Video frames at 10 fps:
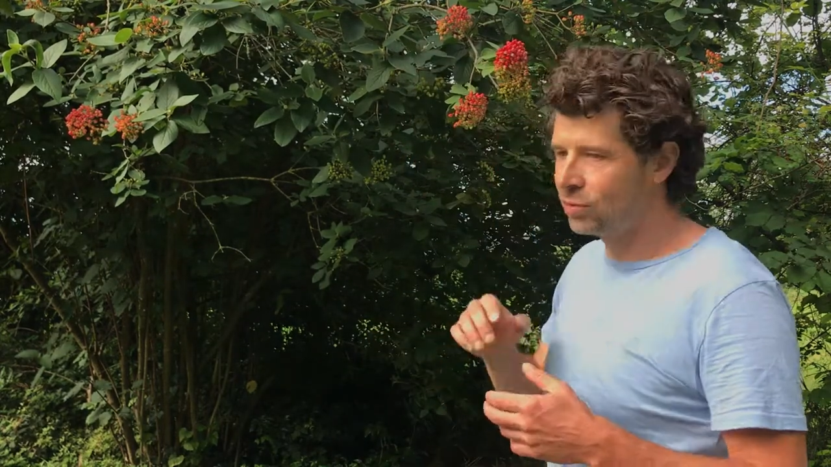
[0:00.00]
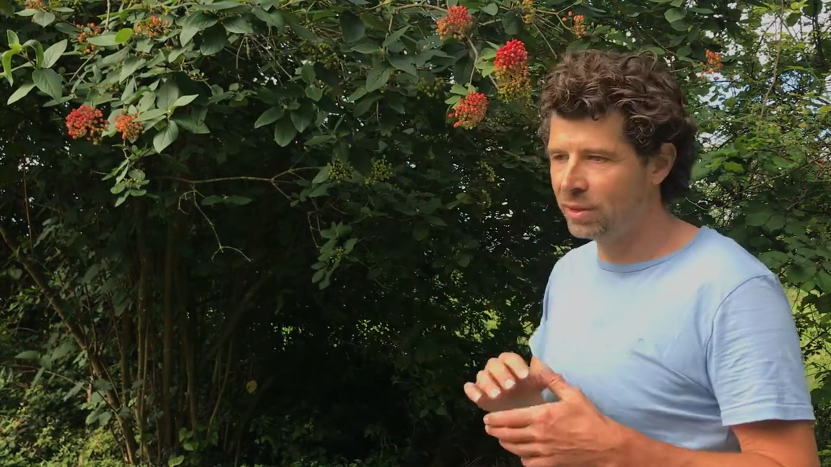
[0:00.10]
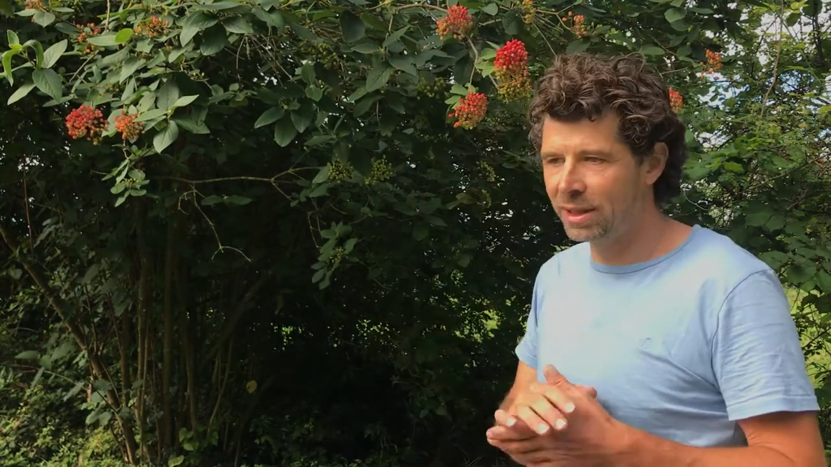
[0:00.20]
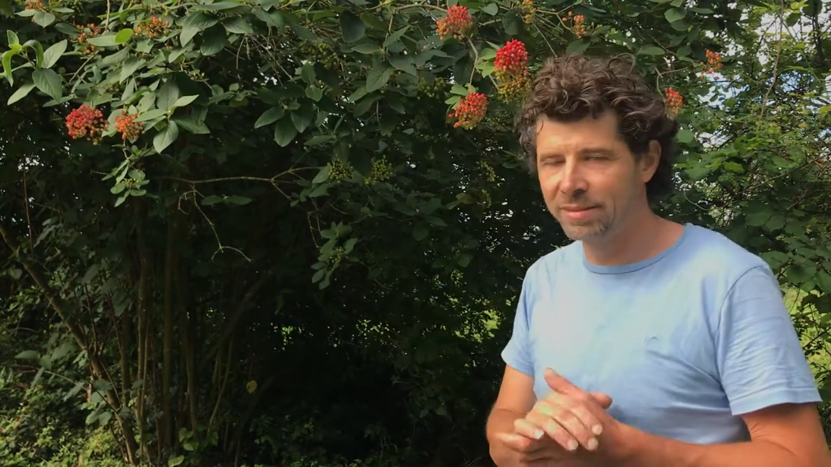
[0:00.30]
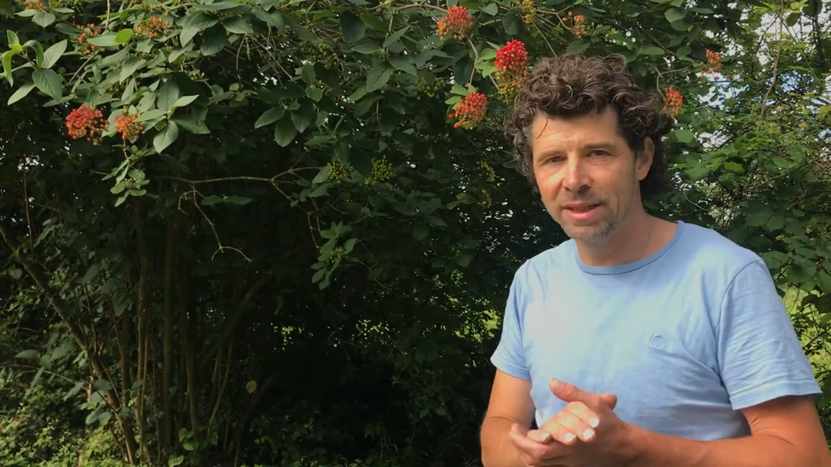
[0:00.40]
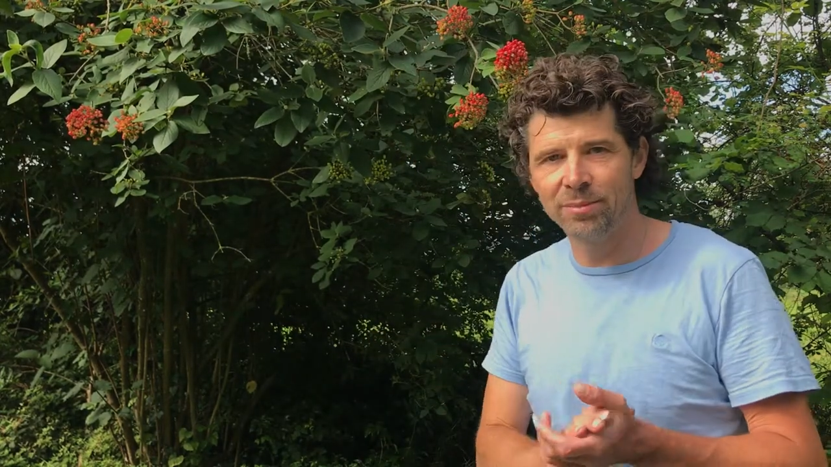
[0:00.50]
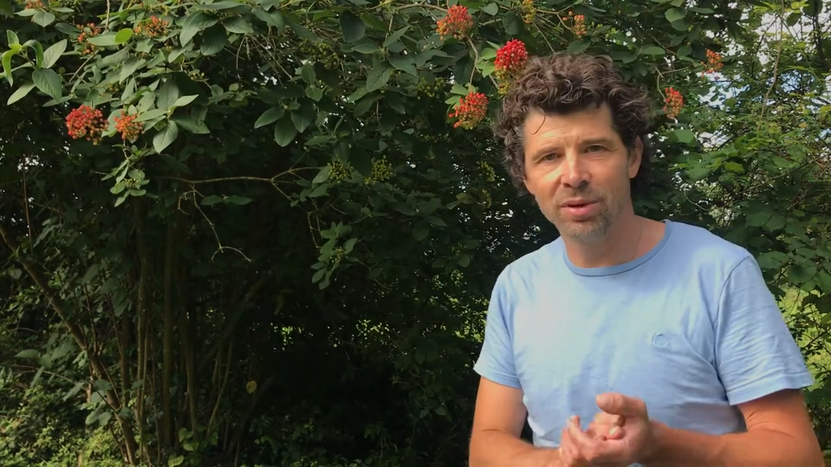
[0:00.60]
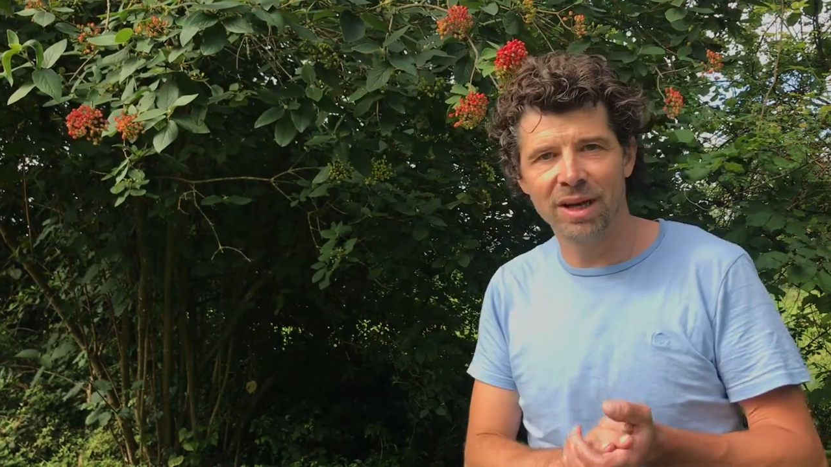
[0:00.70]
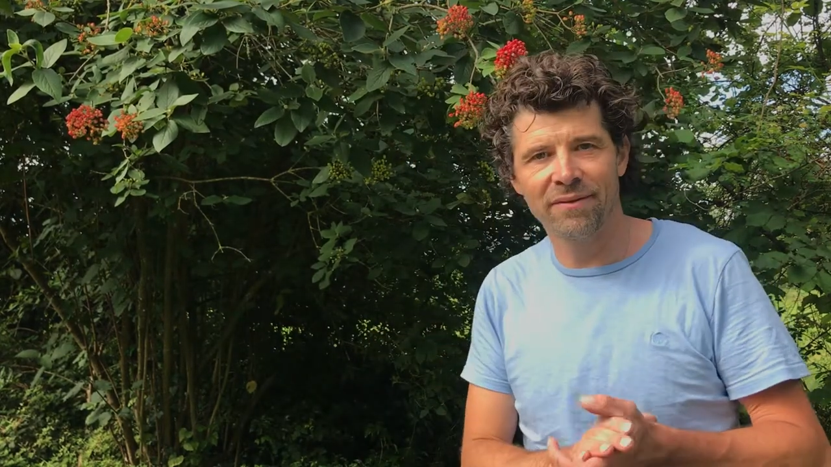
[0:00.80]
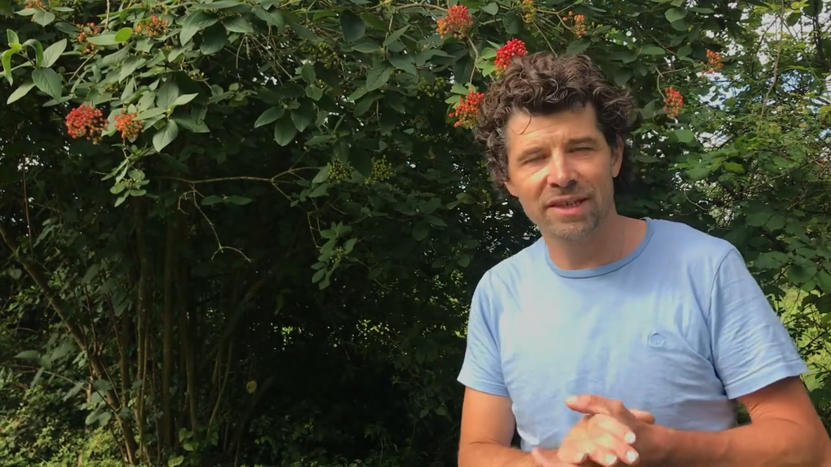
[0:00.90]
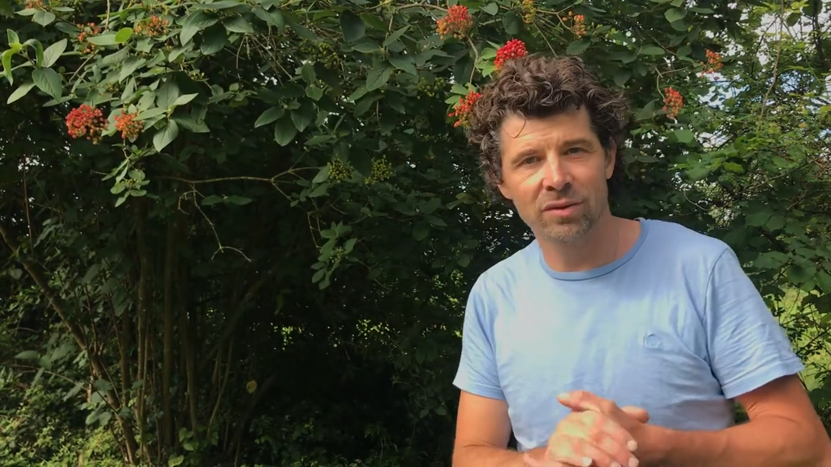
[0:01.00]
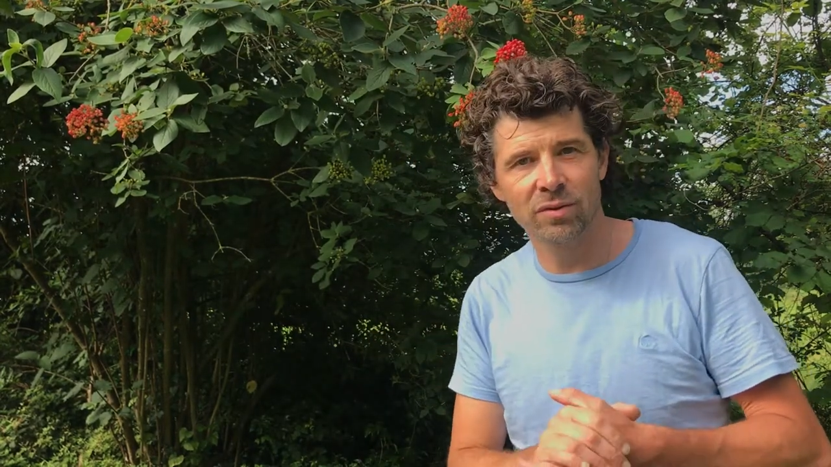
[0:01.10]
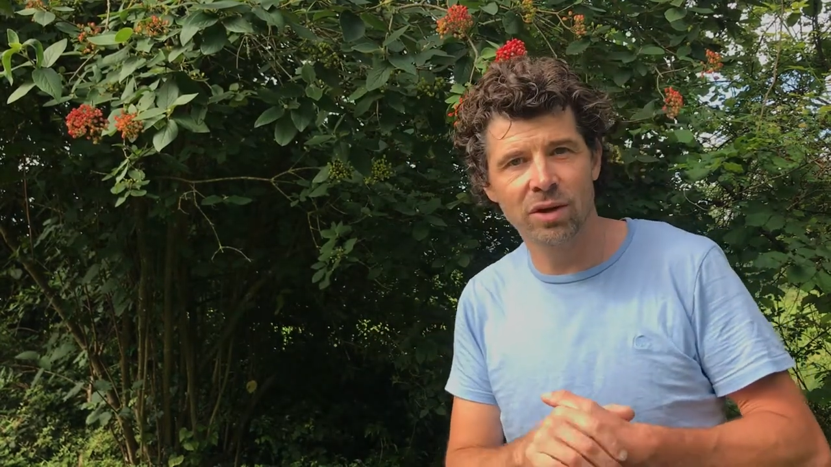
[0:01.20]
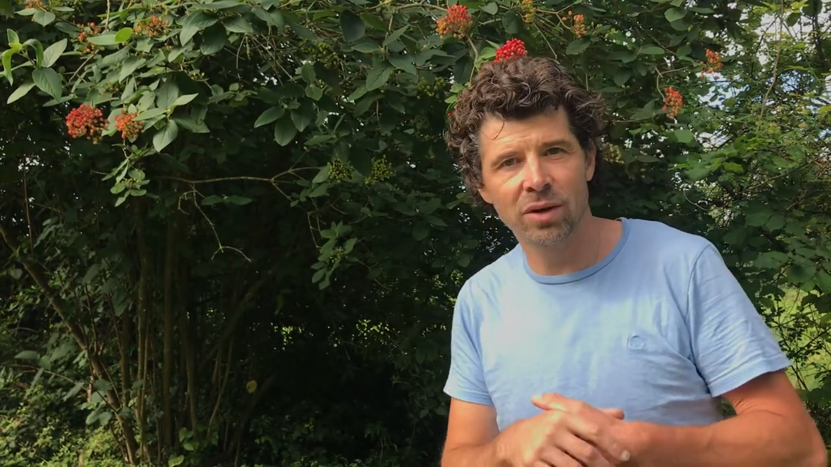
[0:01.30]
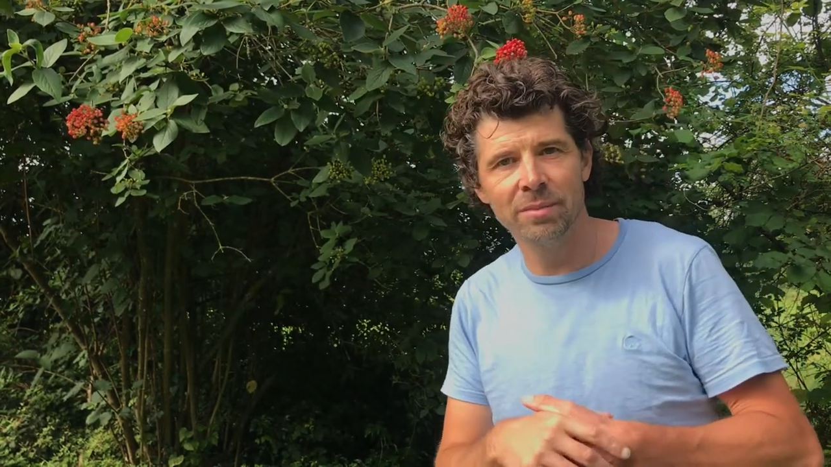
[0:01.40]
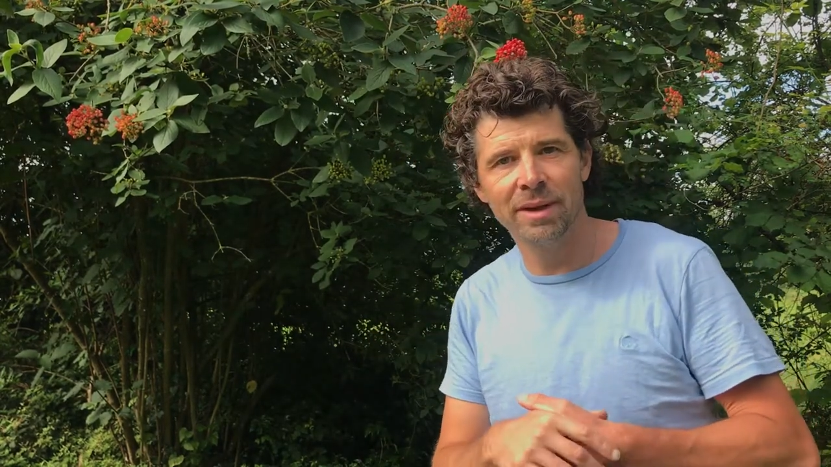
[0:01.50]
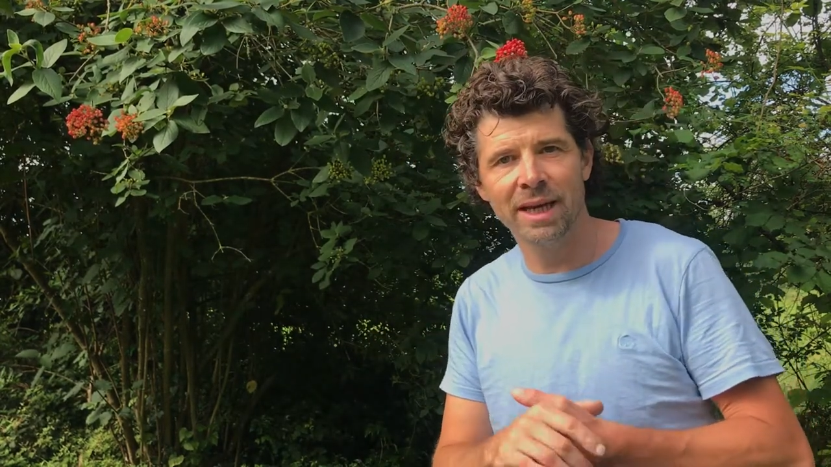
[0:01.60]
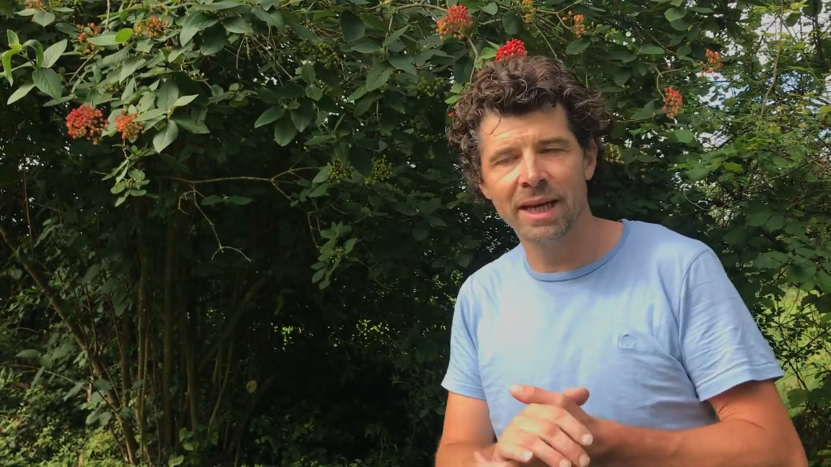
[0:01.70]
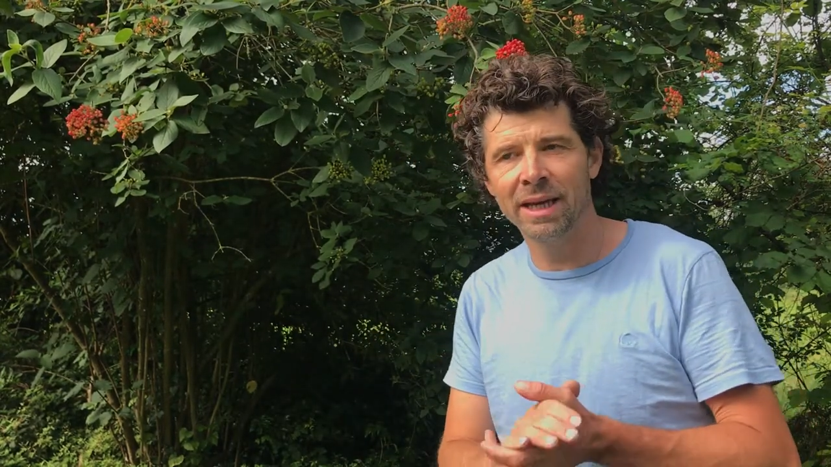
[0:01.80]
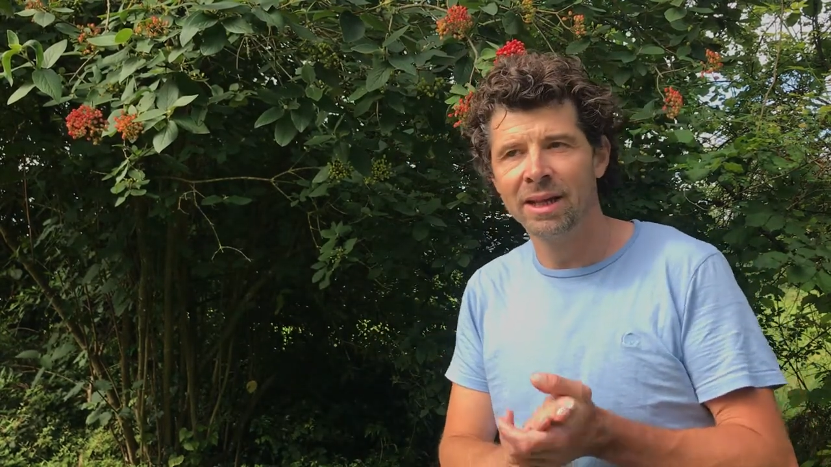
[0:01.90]
cuit un petit peu à la façon de
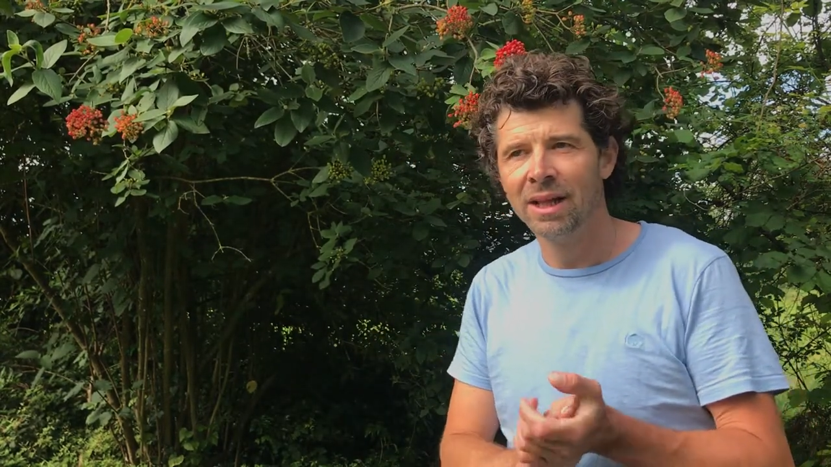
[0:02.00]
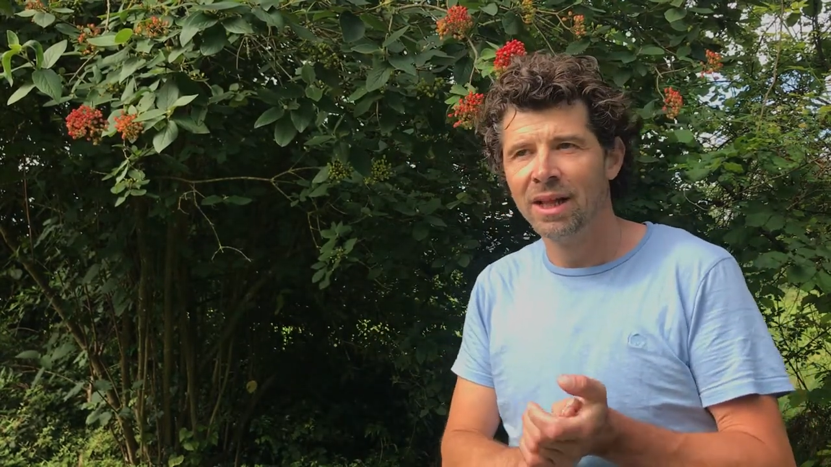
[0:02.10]
cranberry.